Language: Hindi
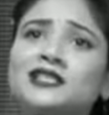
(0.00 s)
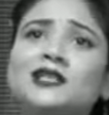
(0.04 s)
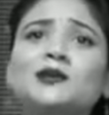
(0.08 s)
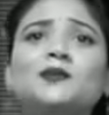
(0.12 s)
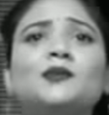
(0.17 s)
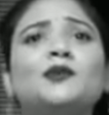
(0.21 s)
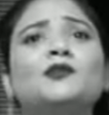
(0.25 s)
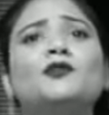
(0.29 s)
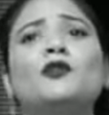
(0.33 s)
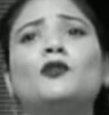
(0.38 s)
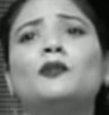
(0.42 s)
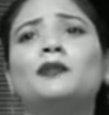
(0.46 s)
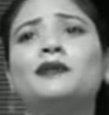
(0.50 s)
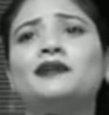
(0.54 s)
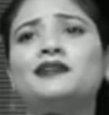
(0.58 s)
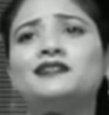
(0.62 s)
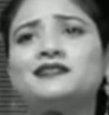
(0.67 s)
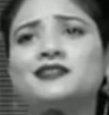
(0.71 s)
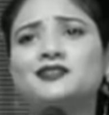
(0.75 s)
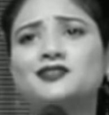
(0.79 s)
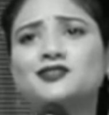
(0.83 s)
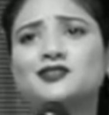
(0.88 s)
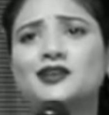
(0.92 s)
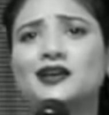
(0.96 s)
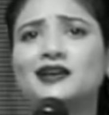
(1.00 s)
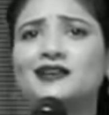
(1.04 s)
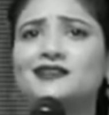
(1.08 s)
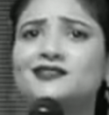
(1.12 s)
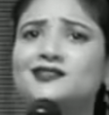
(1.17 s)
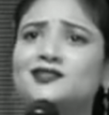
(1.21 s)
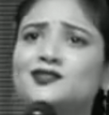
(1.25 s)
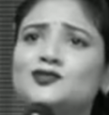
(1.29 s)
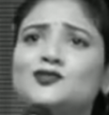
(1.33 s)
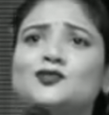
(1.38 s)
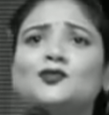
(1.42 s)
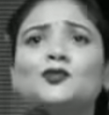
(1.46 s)
दिन भी वो बड़ी सच्चाई
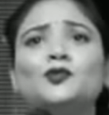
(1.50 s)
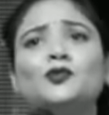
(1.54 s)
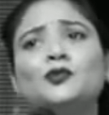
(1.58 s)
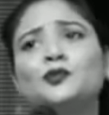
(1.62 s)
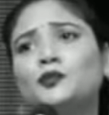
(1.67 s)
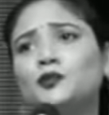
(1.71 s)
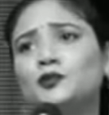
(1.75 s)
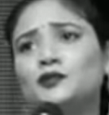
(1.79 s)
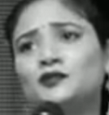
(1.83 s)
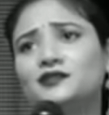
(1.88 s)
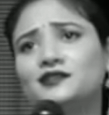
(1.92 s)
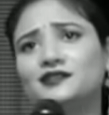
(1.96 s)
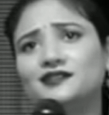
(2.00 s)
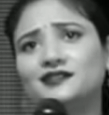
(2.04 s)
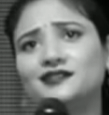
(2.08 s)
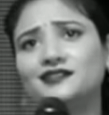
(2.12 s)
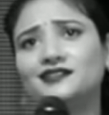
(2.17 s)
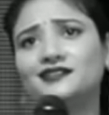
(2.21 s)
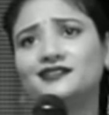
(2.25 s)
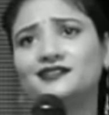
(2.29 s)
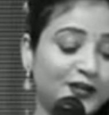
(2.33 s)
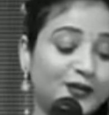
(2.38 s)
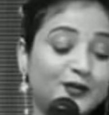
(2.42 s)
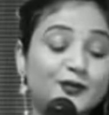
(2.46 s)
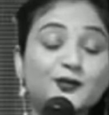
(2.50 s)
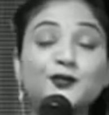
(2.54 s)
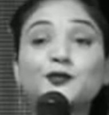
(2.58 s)
से झूठ बोलती रही